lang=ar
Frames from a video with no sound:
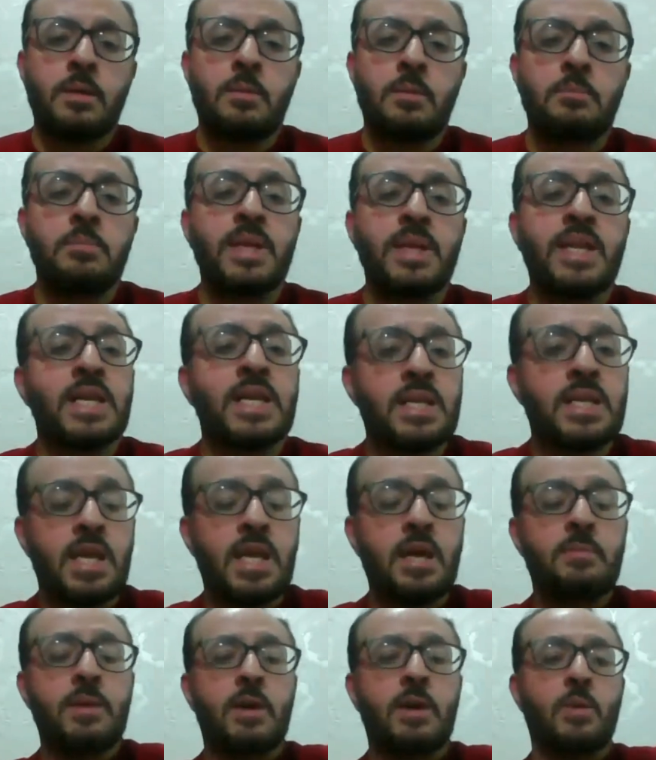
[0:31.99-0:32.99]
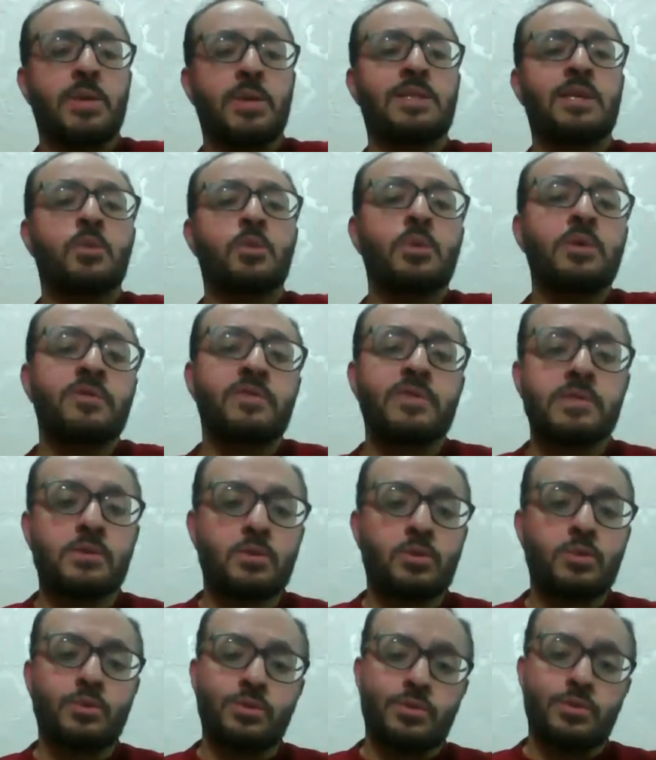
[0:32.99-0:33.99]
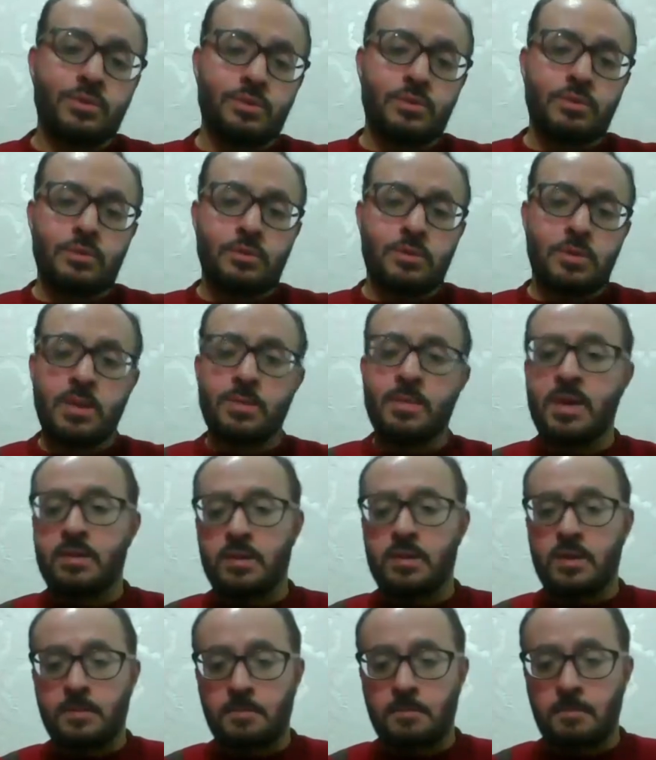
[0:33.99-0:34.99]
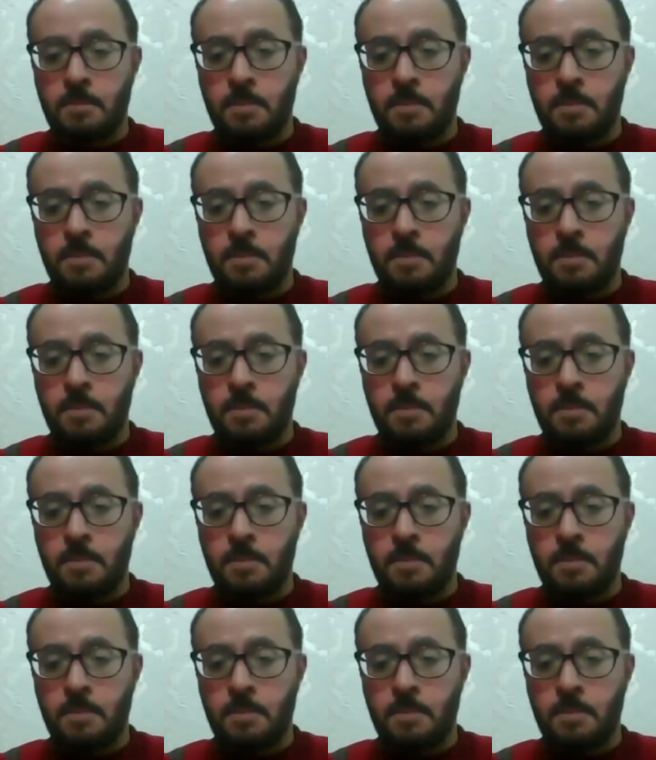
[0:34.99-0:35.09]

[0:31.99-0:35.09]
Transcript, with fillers: بالكتابة والتدوين في السطور لماذا؟